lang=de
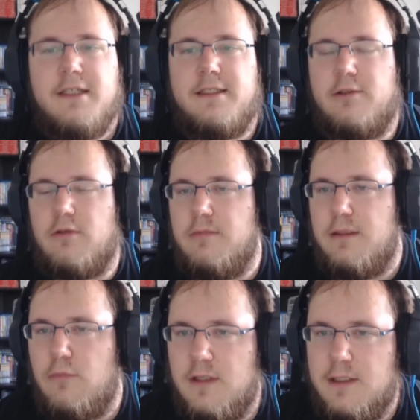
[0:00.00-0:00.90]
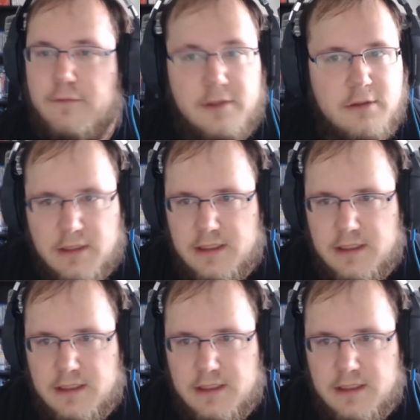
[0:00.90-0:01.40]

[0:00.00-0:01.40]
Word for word: die kommenden Monate für Sommer